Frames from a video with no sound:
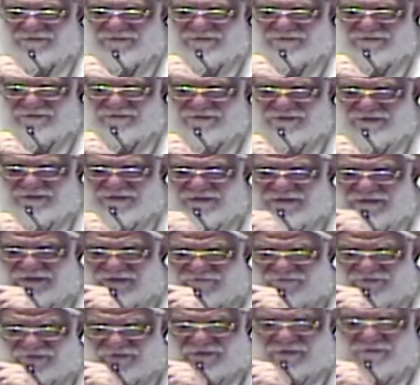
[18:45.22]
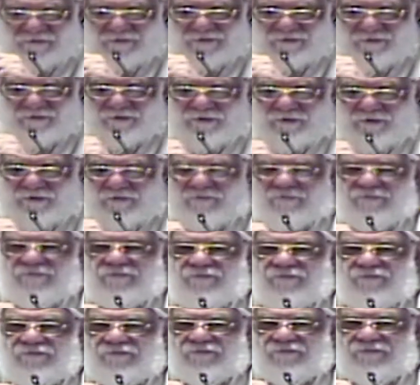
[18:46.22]
نرجع في توضحهم
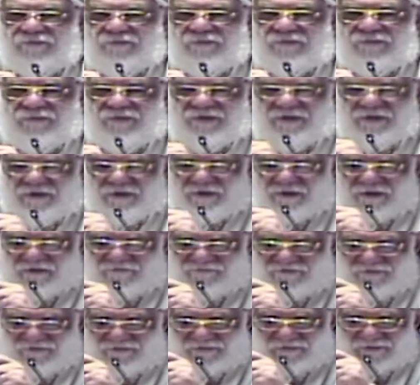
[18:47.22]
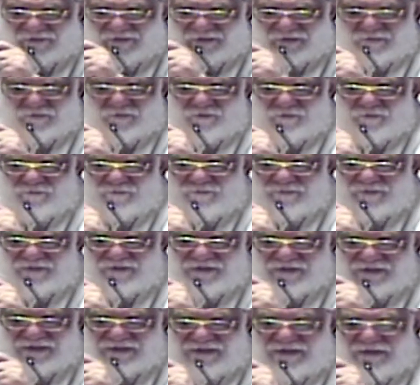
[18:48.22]
نرجع في ثقتهم
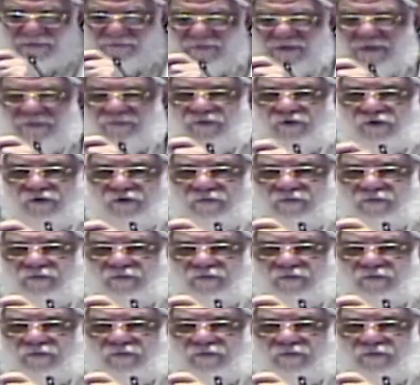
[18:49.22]
لكلام ابيهم